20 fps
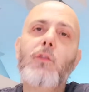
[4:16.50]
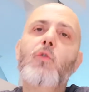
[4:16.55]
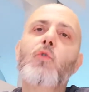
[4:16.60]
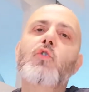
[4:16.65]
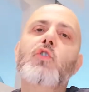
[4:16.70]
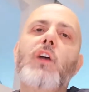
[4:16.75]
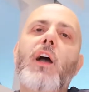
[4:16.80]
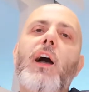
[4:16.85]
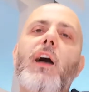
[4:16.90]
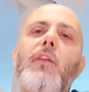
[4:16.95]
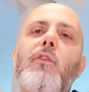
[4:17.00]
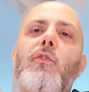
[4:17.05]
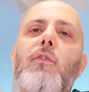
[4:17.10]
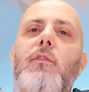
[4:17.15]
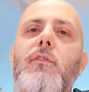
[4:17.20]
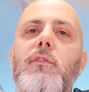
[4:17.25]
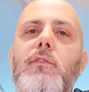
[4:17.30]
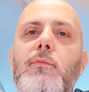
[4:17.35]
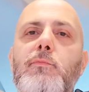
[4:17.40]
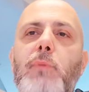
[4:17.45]

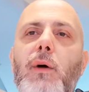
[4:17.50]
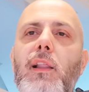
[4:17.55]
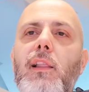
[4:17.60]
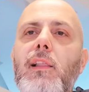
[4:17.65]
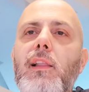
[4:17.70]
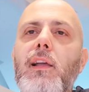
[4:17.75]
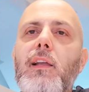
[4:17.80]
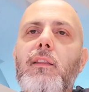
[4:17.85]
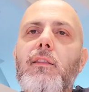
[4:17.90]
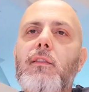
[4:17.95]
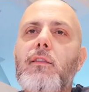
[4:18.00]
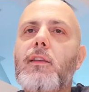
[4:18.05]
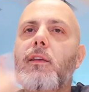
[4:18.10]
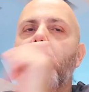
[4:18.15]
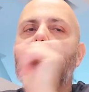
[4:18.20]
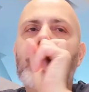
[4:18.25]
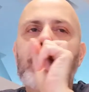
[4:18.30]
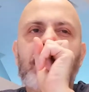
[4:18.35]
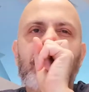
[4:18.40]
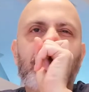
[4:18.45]
Luciano
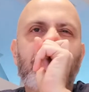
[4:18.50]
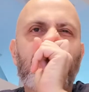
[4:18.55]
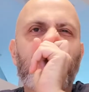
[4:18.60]
Spalletti.